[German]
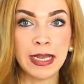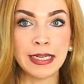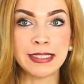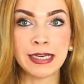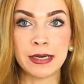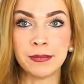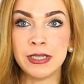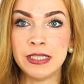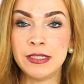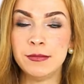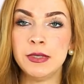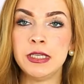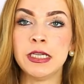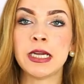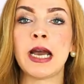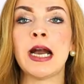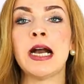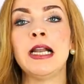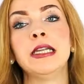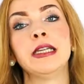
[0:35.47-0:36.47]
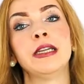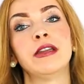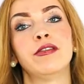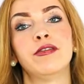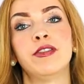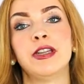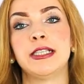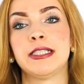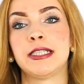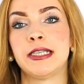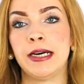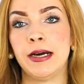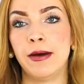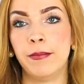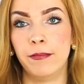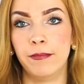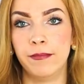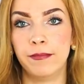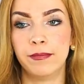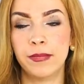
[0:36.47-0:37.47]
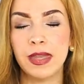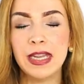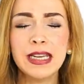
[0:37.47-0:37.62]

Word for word: da mir die Mineralien gefehlt haben.